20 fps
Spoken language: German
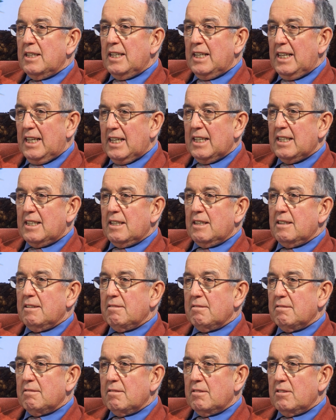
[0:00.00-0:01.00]
Erde
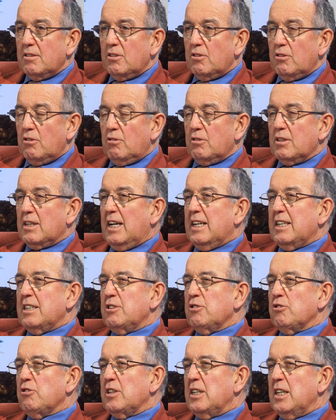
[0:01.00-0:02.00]
und
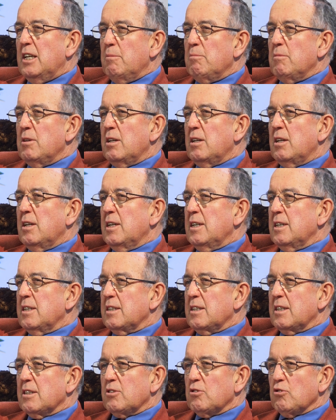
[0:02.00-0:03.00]
einen neuen Himmel,
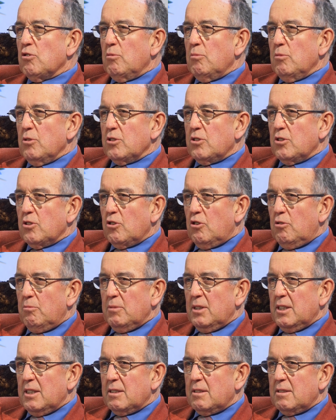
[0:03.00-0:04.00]
das um uns herum
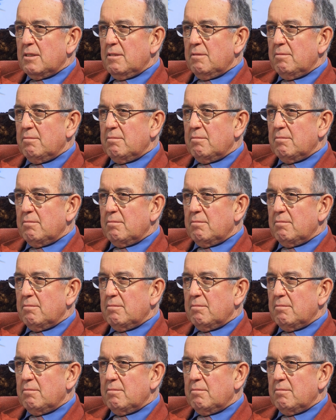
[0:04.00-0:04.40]
ist.